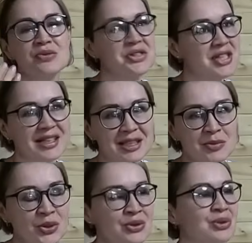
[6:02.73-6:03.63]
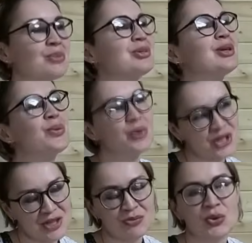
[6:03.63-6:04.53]
всех имен, но было
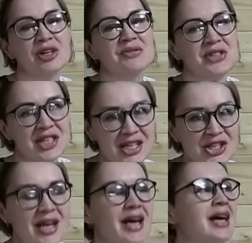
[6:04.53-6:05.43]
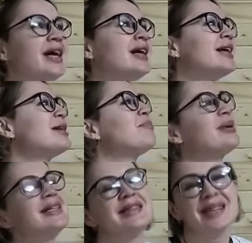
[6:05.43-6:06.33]
очень много встреч, а,
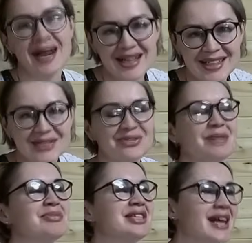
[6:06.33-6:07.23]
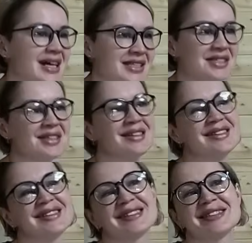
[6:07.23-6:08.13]
подарков,
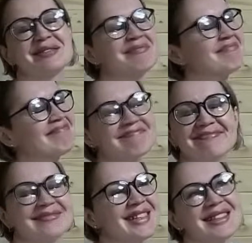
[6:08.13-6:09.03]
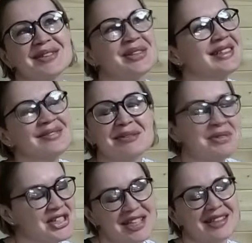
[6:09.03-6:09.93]
объятий, э, это, это
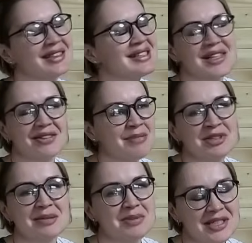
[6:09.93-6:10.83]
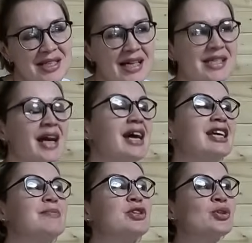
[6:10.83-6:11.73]
вообще, это словами не передать.
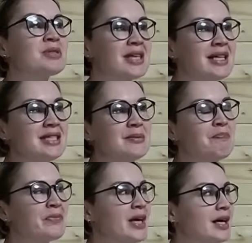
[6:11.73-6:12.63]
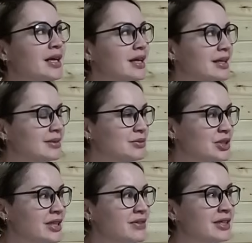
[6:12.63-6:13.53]
И причем, знаете, а,
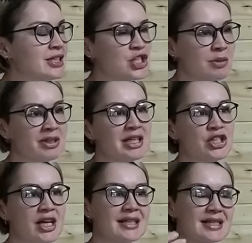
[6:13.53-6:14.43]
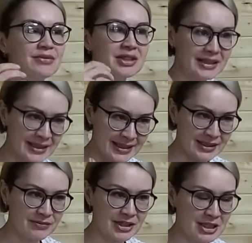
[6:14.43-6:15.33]
вот, наверное, чем отличается вот
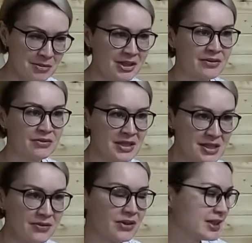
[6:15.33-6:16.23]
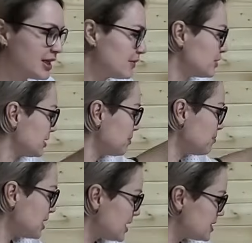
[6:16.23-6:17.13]
эта именно выставка, да,
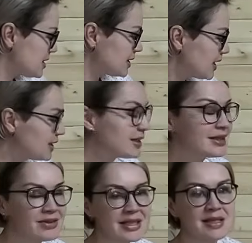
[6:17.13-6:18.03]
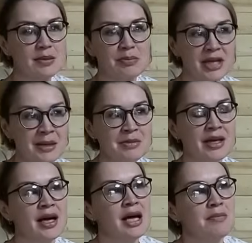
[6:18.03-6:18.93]
вот медиа, да, как говорится,
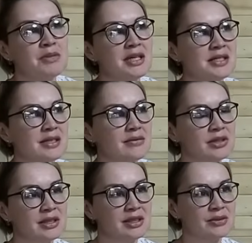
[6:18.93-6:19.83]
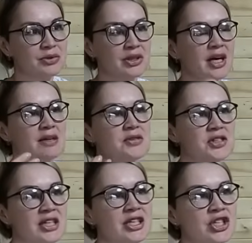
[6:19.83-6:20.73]
премия, медиа, вот этот вот
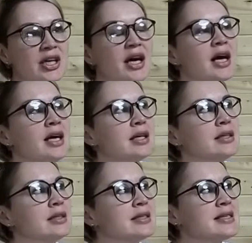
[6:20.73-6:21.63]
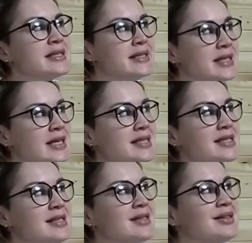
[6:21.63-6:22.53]
встреча, э,
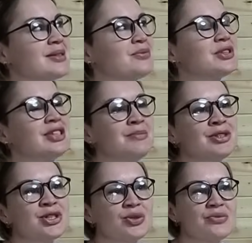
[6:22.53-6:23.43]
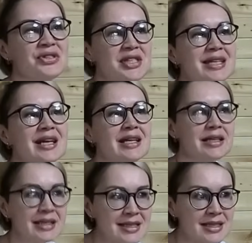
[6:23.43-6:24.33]
здесь э, вот именно, что все
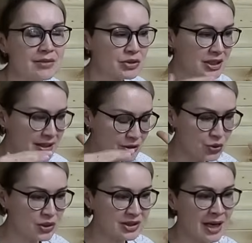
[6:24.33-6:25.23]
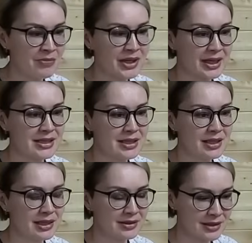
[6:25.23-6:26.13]
лица, вот кто там
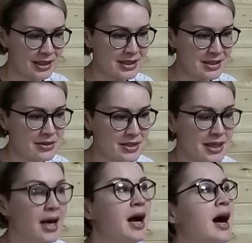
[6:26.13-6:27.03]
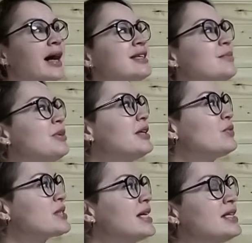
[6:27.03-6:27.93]
находил, находился, они были,
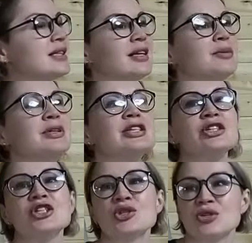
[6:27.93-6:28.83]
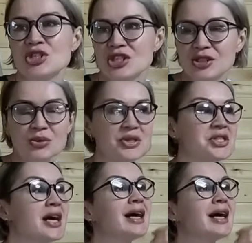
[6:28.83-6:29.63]
вот знаете, как бы ищущие, то есть